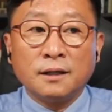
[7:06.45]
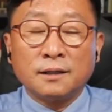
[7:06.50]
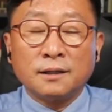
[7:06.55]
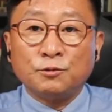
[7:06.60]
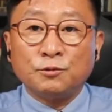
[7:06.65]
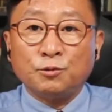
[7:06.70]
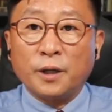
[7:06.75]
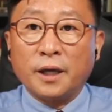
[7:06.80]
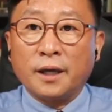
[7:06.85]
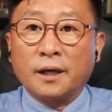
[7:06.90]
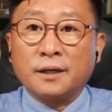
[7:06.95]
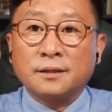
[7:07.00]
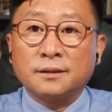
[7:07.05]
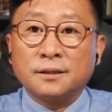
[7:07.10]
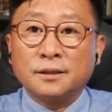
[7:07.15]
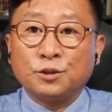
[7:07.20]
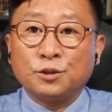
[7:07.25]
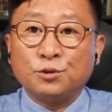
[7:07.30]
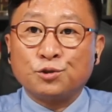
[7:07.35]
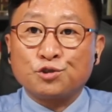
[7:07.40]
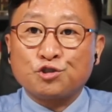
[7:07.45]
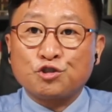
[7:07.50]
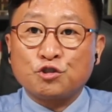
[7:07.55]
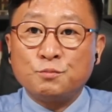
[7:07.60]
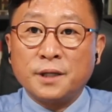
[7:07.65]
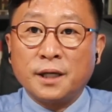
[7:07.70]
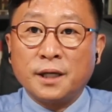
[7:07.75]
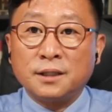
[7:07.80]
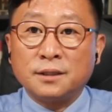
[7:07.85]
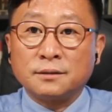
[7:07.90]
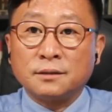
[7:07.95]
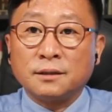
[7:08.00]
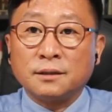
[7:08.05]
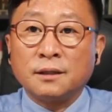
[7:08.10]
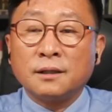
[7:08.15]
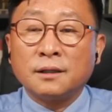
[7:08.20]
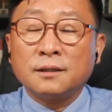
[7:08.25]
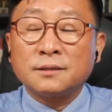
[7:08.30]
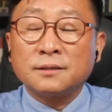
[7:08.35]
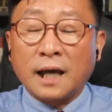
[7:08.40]
왜 그리고 추미애는
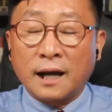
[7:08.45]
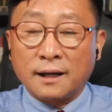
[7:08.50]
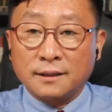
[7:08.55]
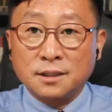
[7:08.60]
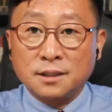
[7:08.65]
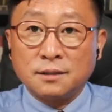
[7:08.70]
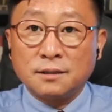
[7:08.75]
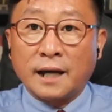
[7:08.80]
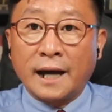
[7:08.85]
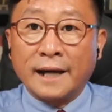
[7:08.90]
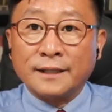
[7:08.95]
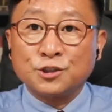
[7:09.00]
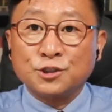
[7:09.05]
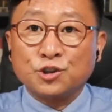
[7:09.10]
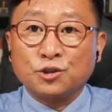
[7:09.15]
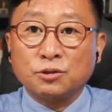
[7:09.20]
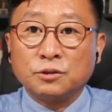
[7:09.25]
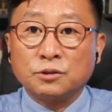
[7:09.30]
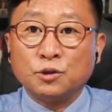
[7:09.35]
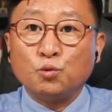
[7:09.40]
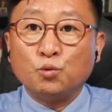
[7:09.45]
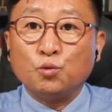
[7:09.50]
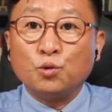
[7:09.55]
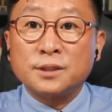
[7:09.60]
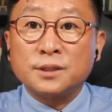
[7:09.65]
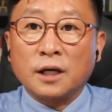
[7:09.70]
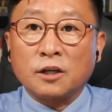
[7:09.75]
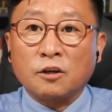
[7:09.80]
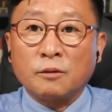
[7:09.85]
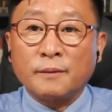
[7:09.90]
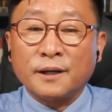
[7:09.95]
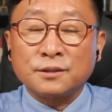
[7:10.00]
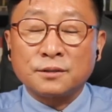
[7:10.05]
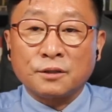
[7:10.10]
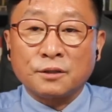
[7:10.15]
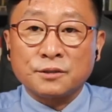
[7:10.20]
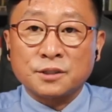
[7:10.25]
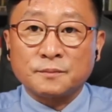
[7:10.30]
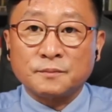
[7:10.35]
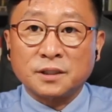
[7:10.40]
당신을 안중근 의사로
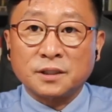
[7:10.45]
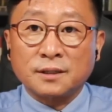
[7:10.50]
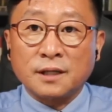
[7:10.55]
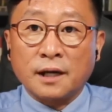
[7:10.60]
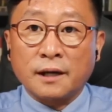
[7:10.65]
만들었습니까?